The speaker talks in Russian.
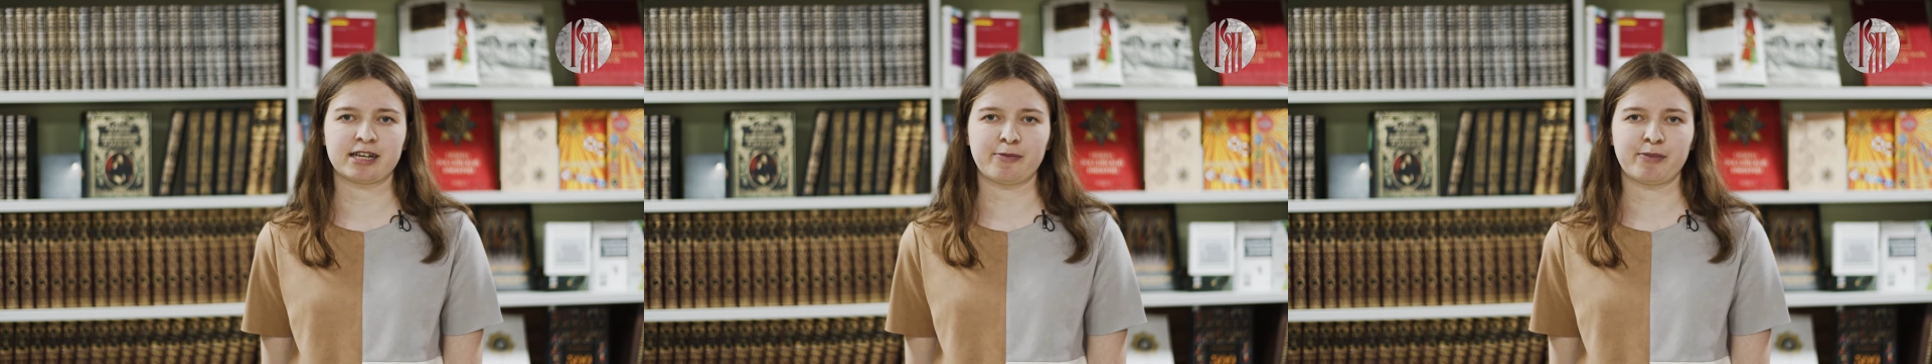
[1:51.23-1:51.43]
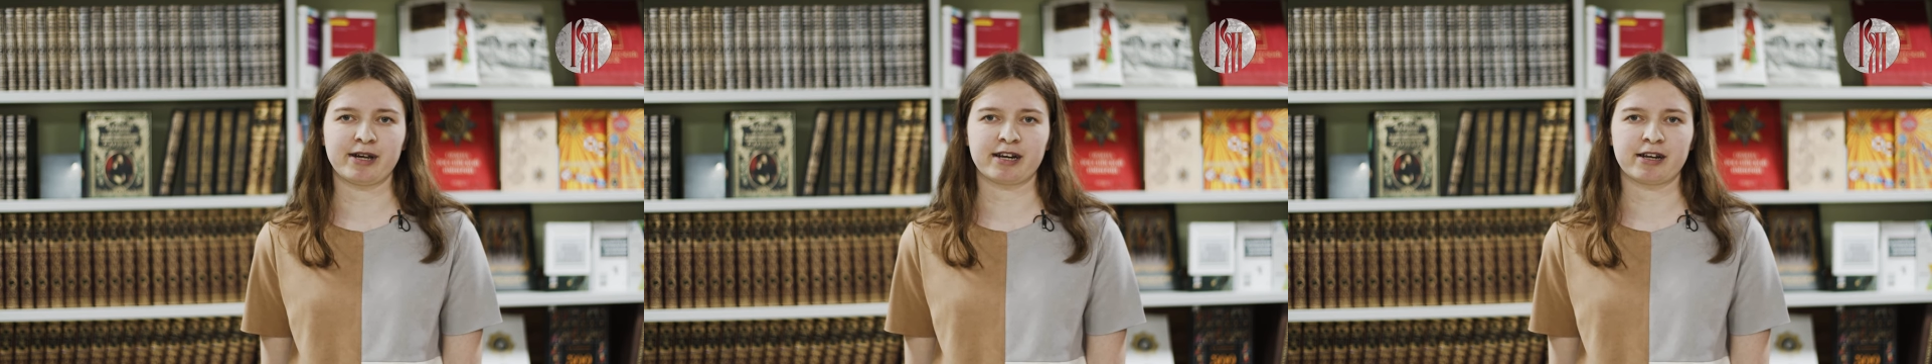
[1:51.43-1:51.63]

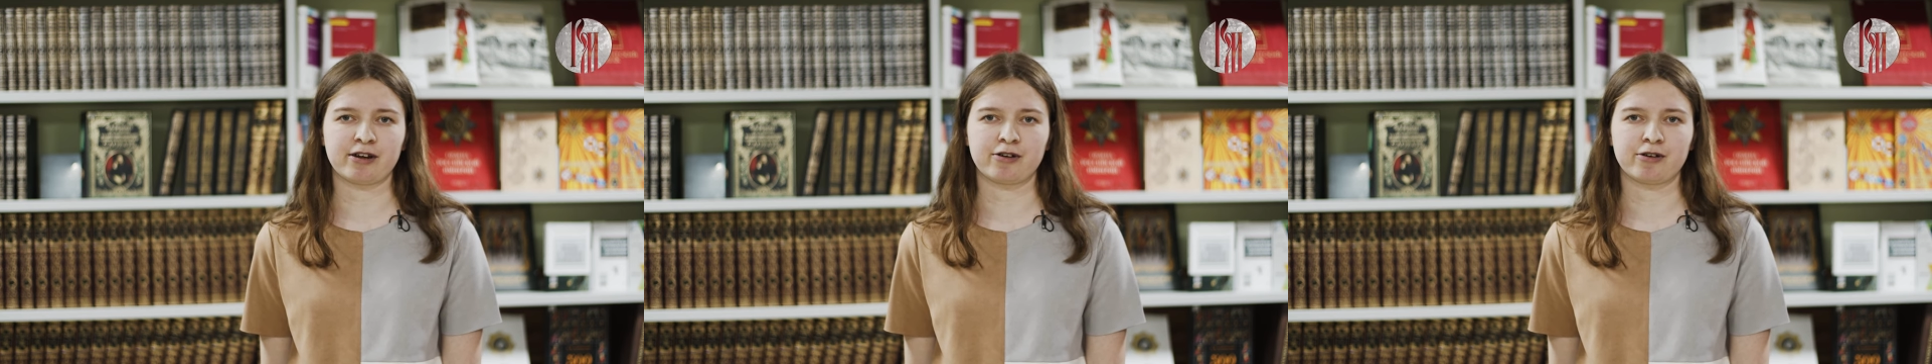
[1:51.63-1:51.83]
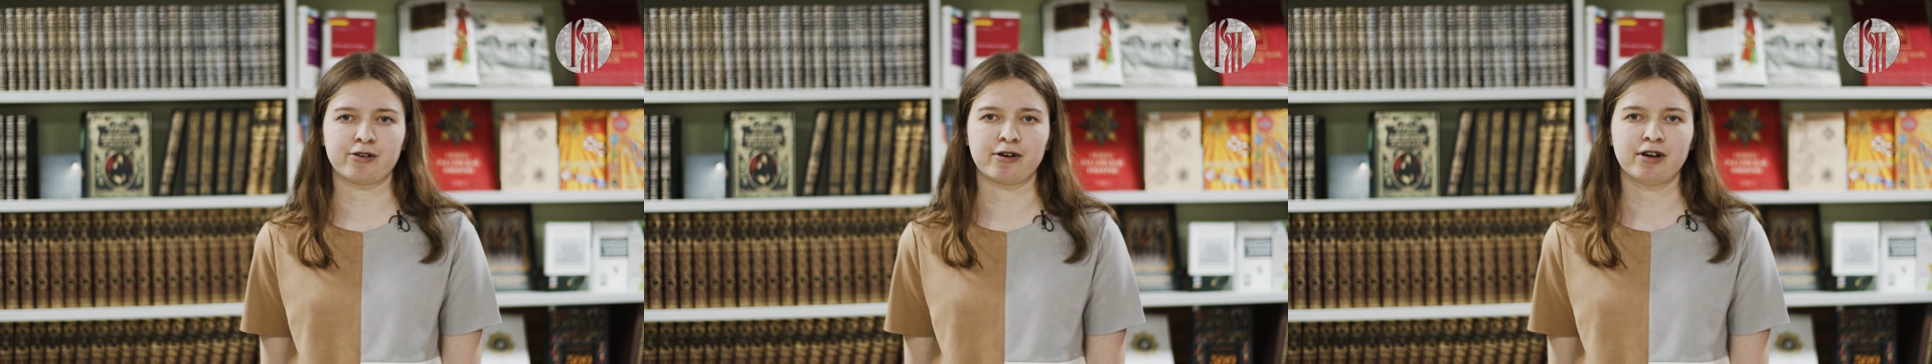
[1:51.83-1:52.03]

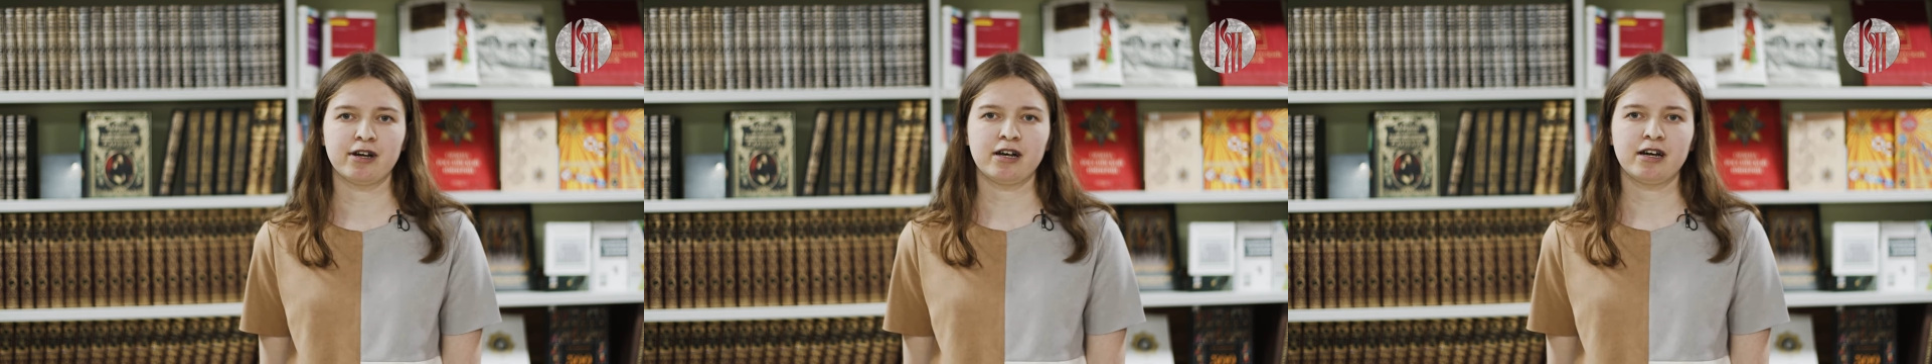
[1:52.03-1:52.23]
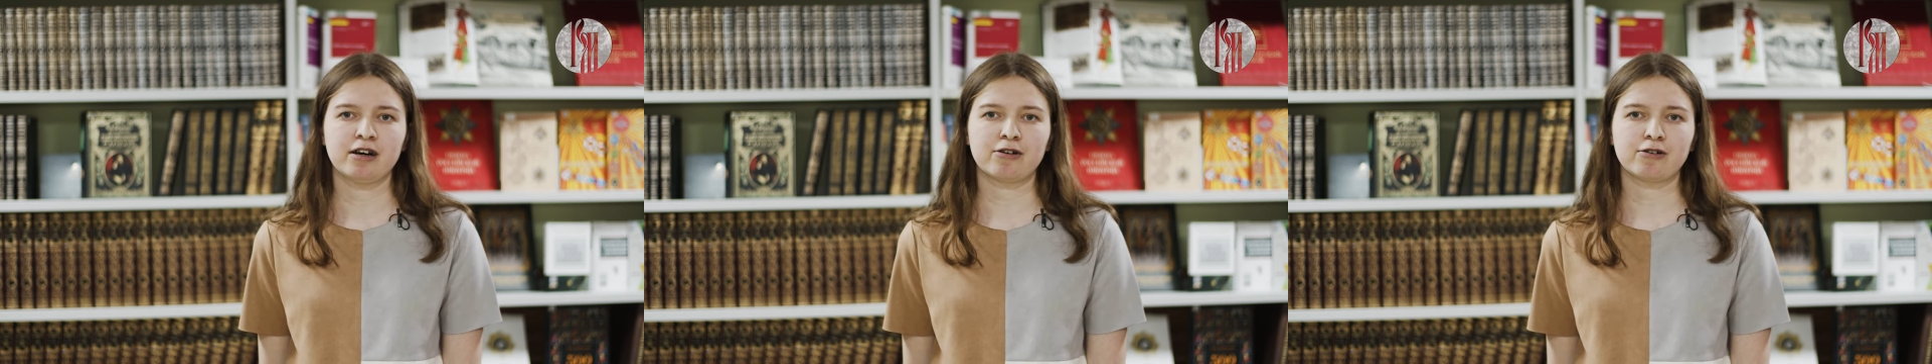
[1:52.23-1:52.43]
сопернику,
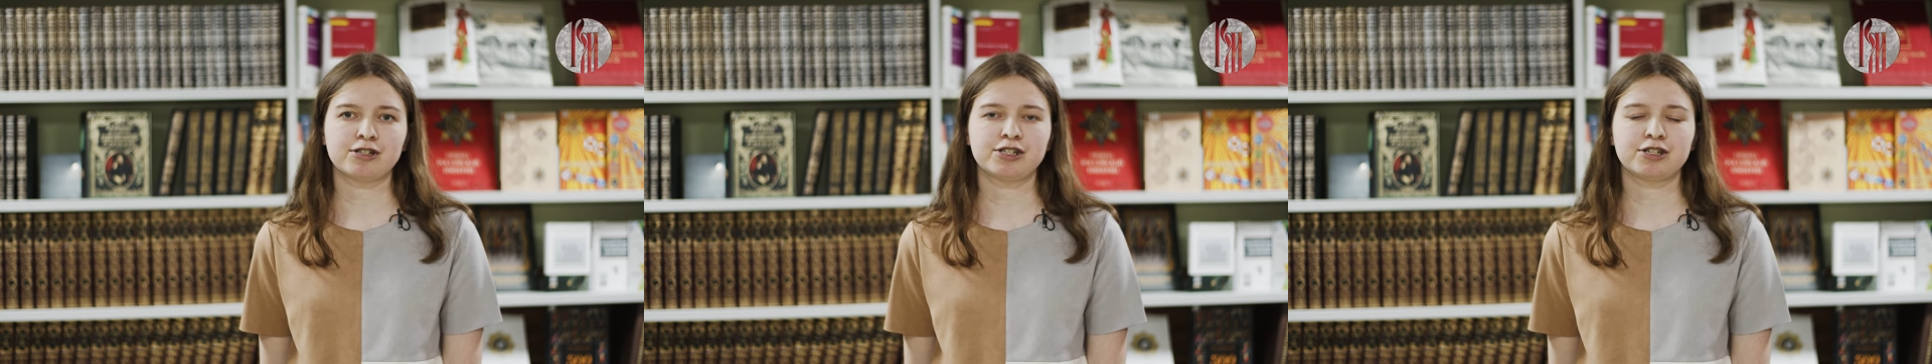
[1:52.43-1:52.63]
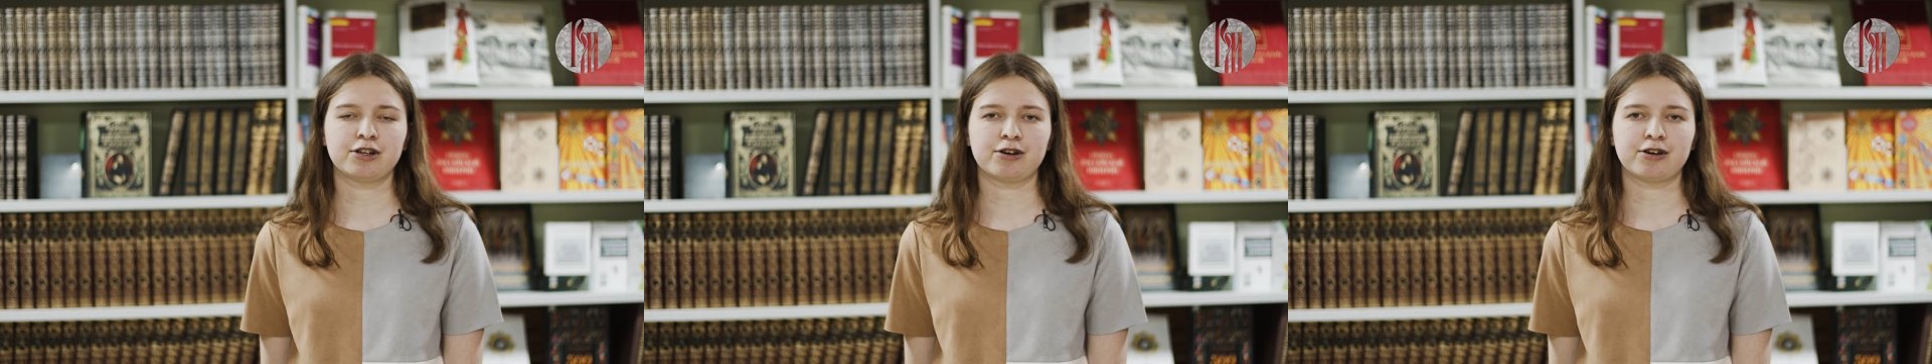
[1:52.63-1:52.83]

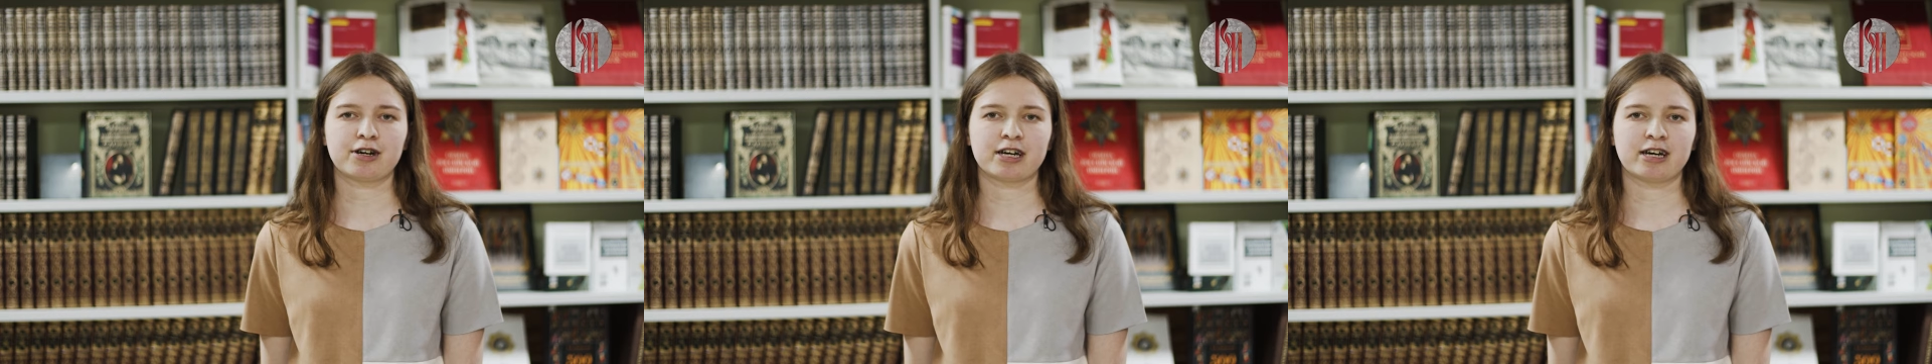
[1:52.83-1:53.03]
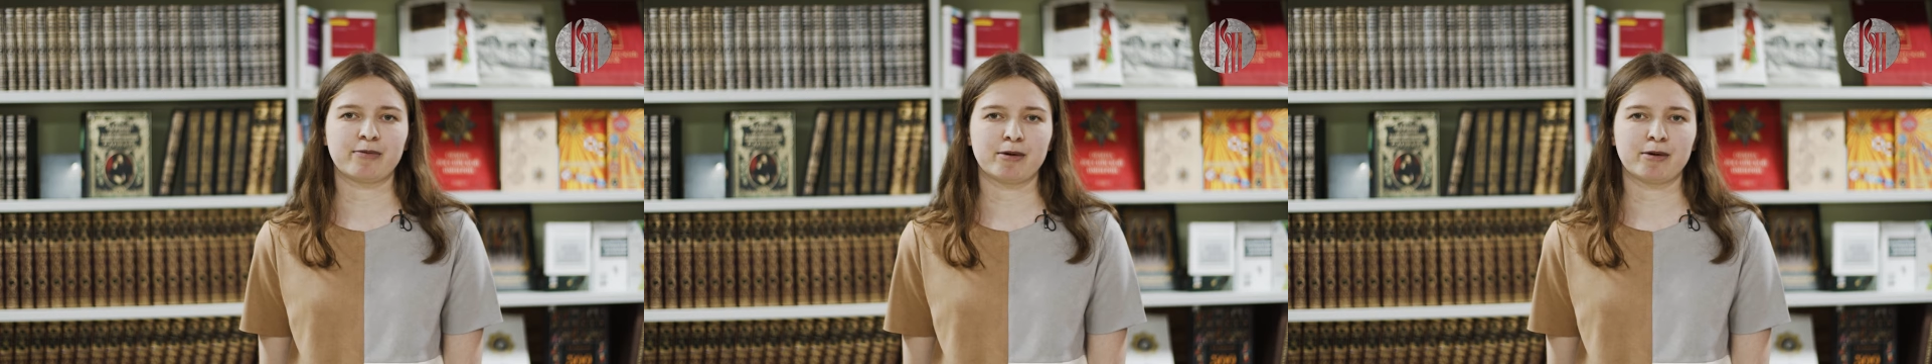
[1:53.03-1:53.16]
очень легкая